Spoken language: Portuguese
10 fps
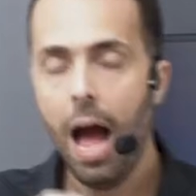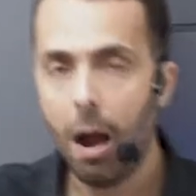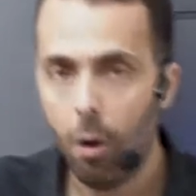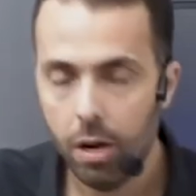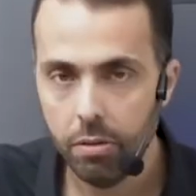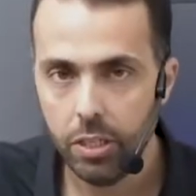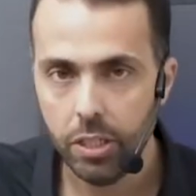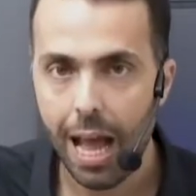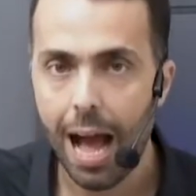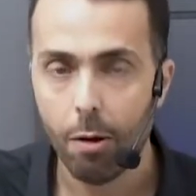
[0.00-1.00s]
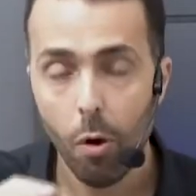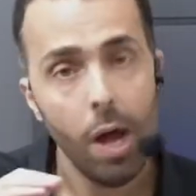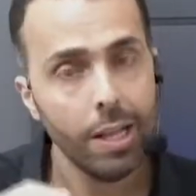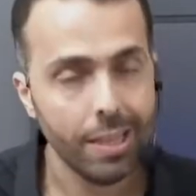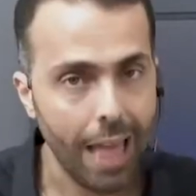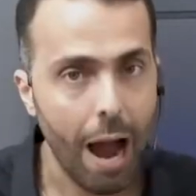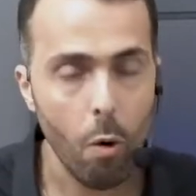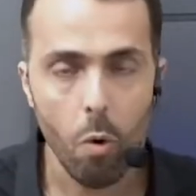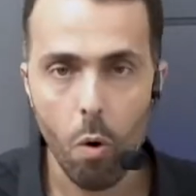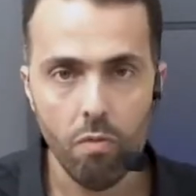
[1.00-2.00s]
Agora eu destaco
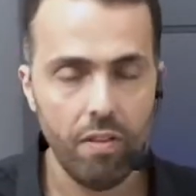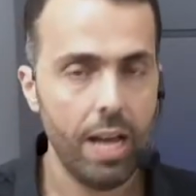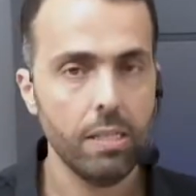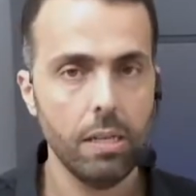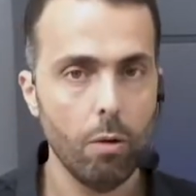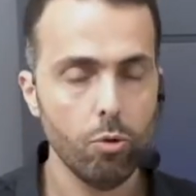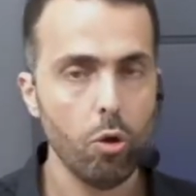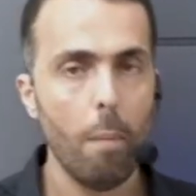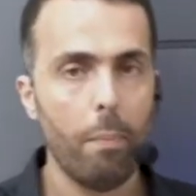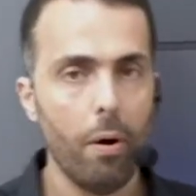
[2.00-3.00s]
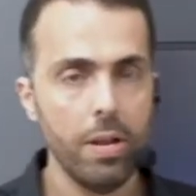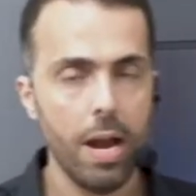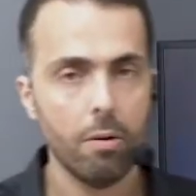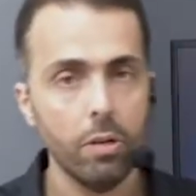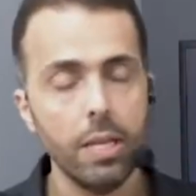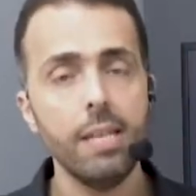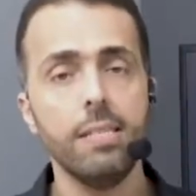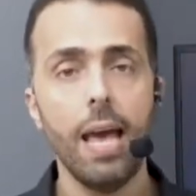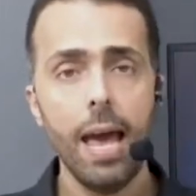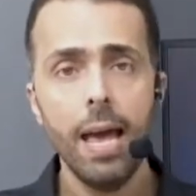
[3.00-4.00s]
Tal conversão só pode
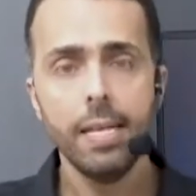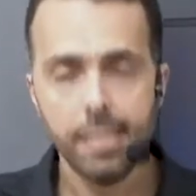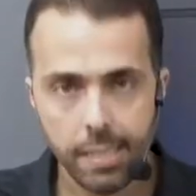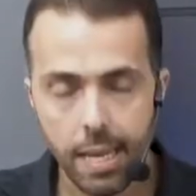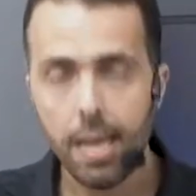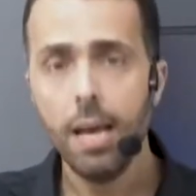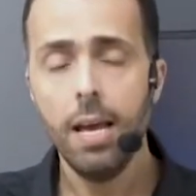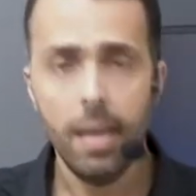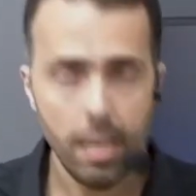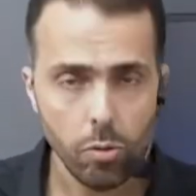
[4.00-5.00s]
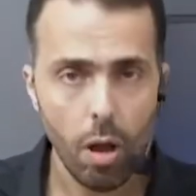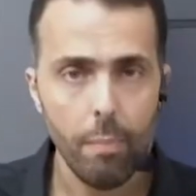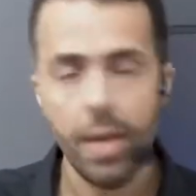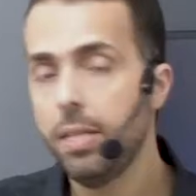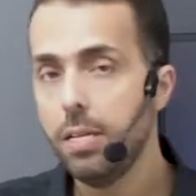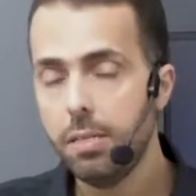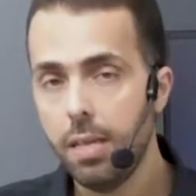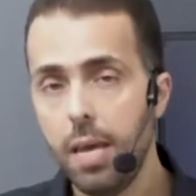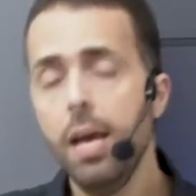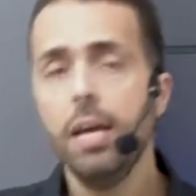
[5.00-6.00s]
acontecer se e somente
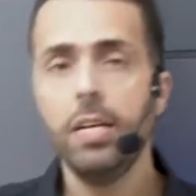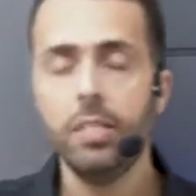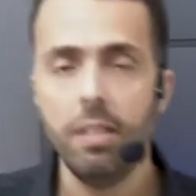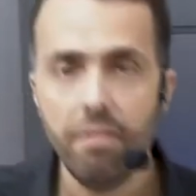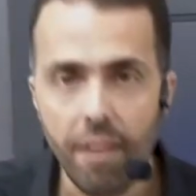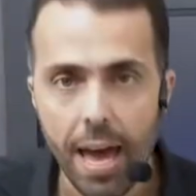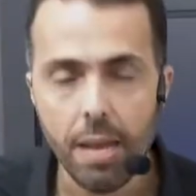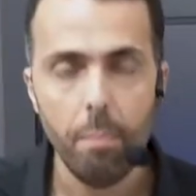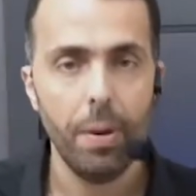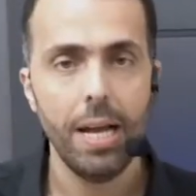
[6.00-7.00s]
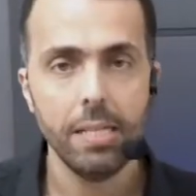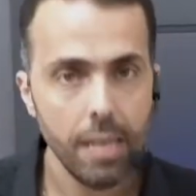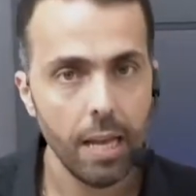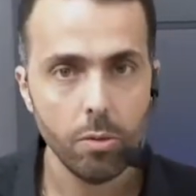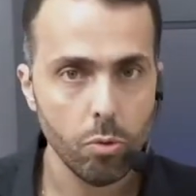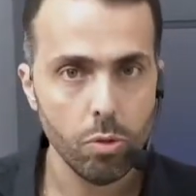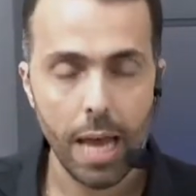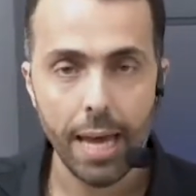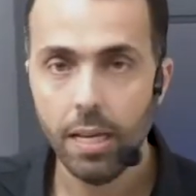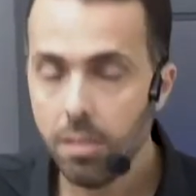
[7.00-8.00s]
se estiverem presentes os
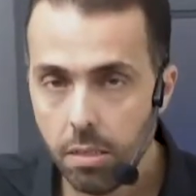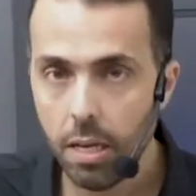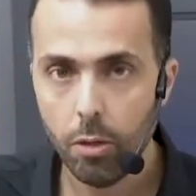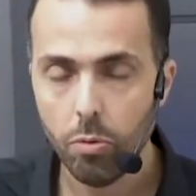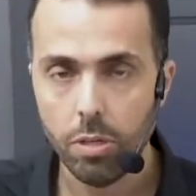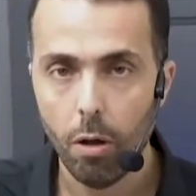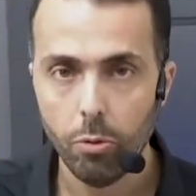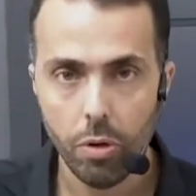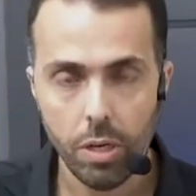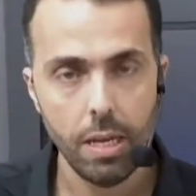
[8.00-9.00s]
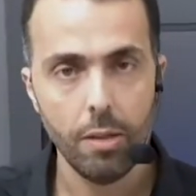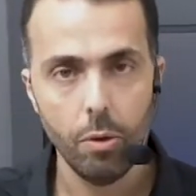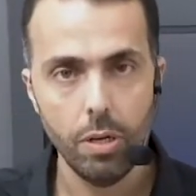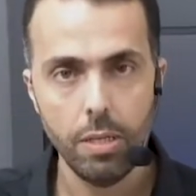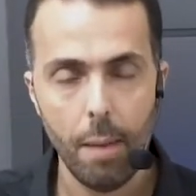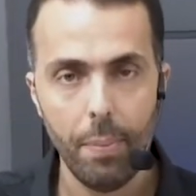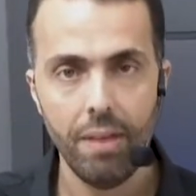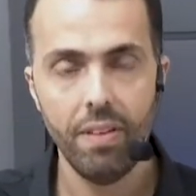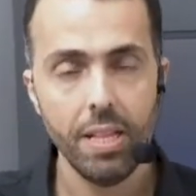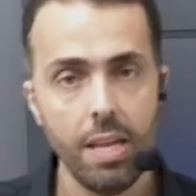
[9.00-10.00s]
requisitos autorizadores da
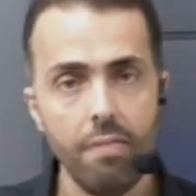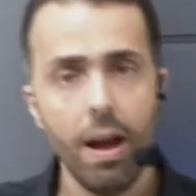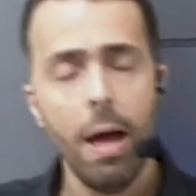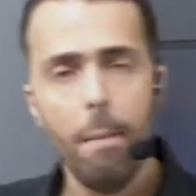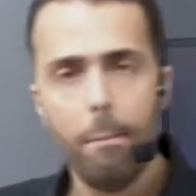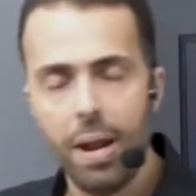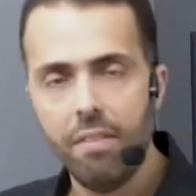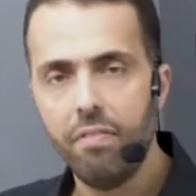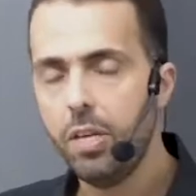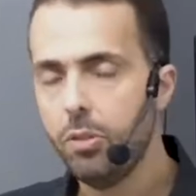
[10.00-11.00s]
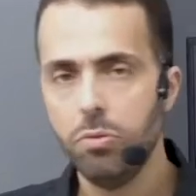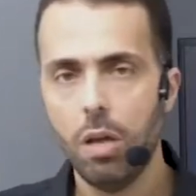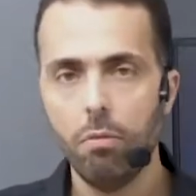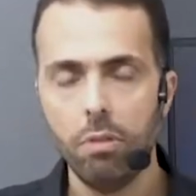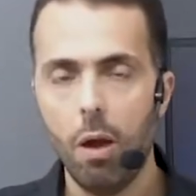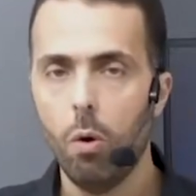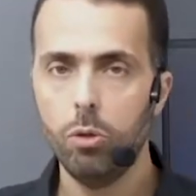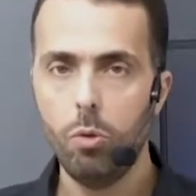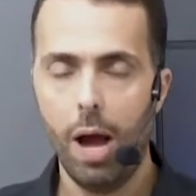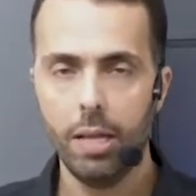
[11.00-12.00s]
preventiva previstos ao
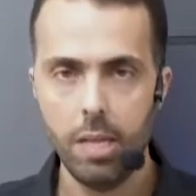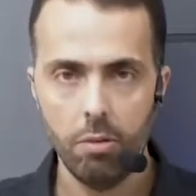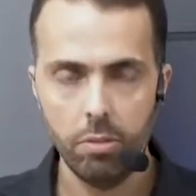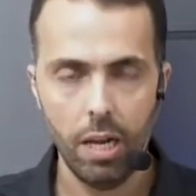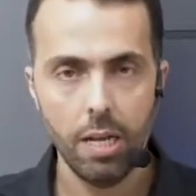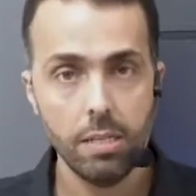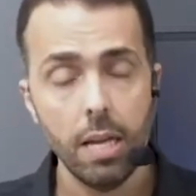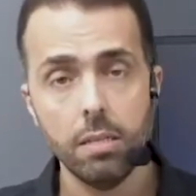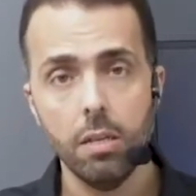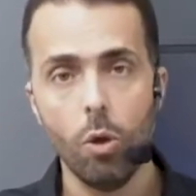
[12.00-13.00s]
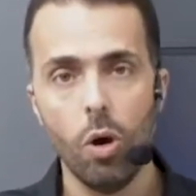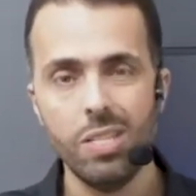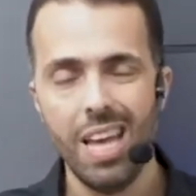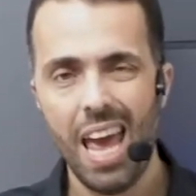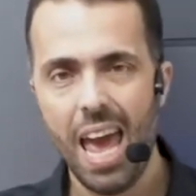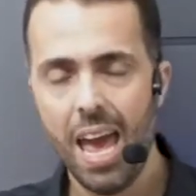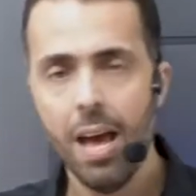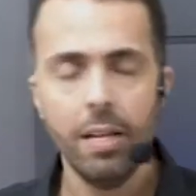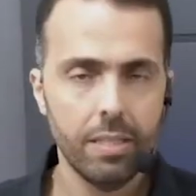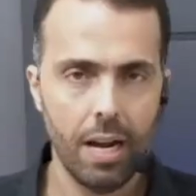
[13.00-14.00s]
teor do artigo 312 e
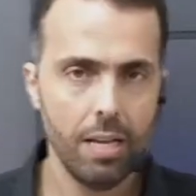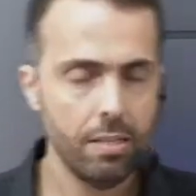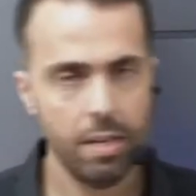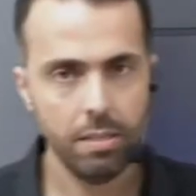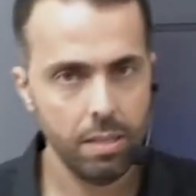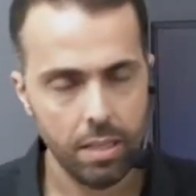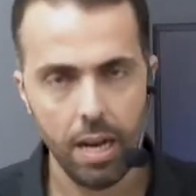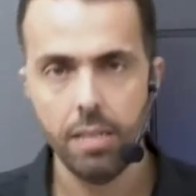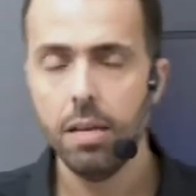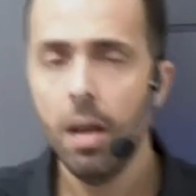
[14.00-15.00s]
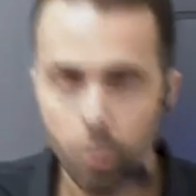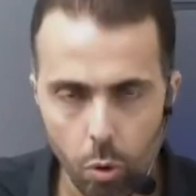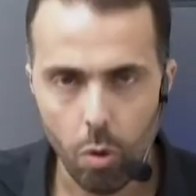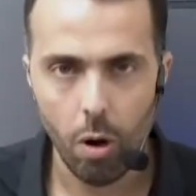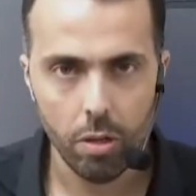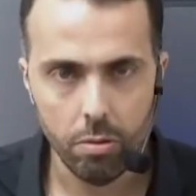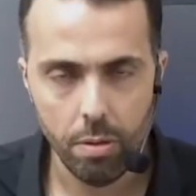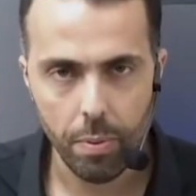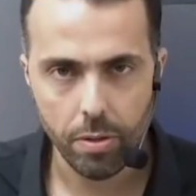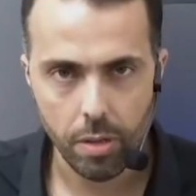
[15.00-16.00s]
313 do Código
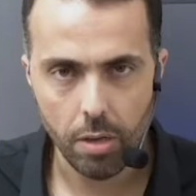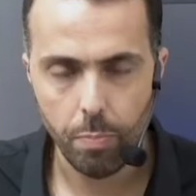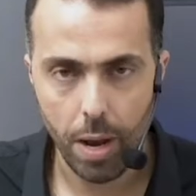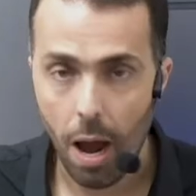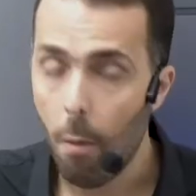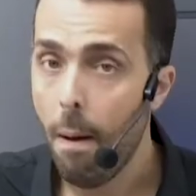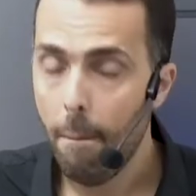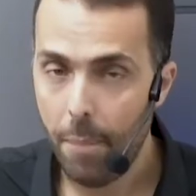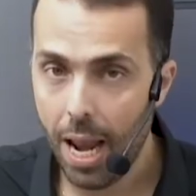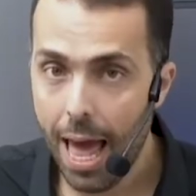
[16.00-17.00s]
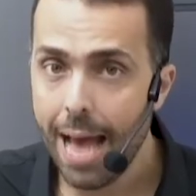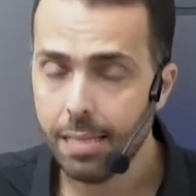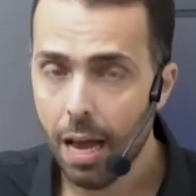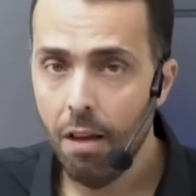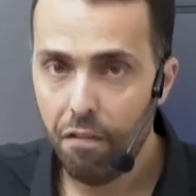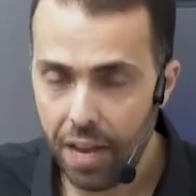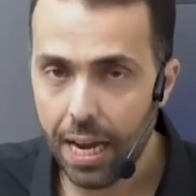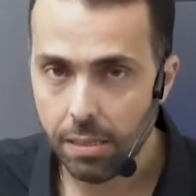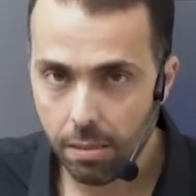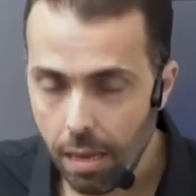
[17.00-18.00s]
de Processo Penal. Beleza?
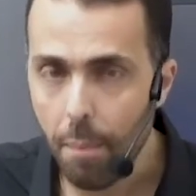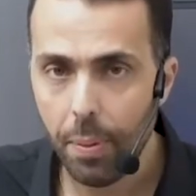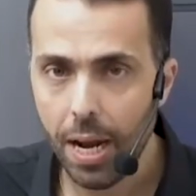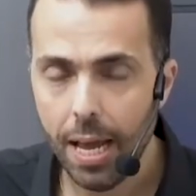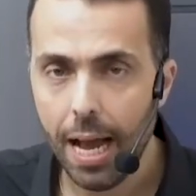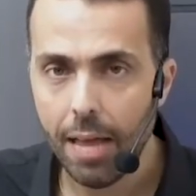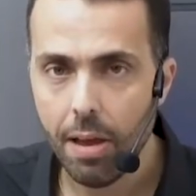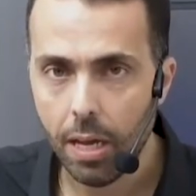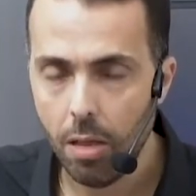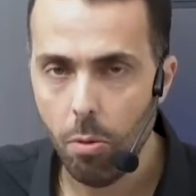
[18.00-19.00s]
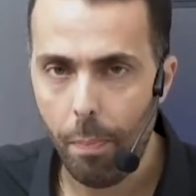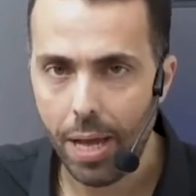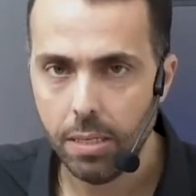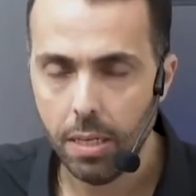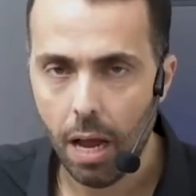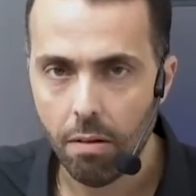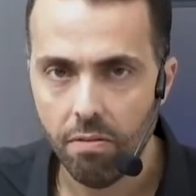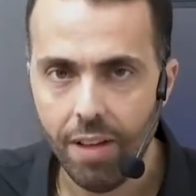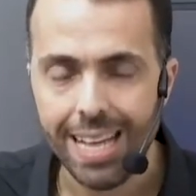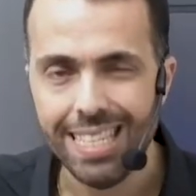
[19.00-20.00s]
Fica sempre ligado aqui no pezinho da
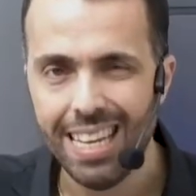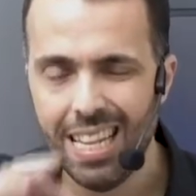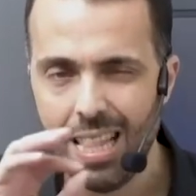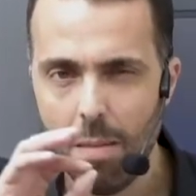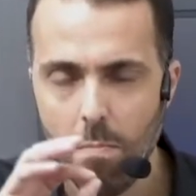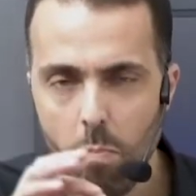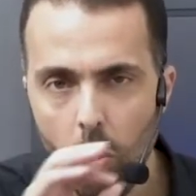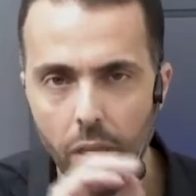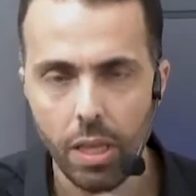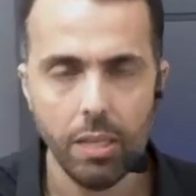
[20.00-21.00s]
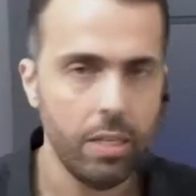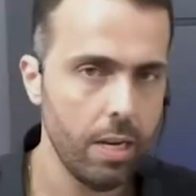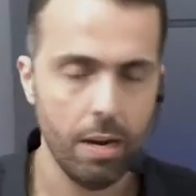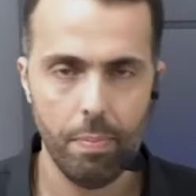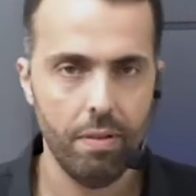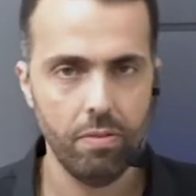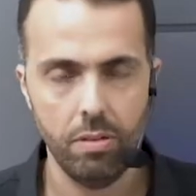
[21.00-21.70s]
conversa que tem muita dica para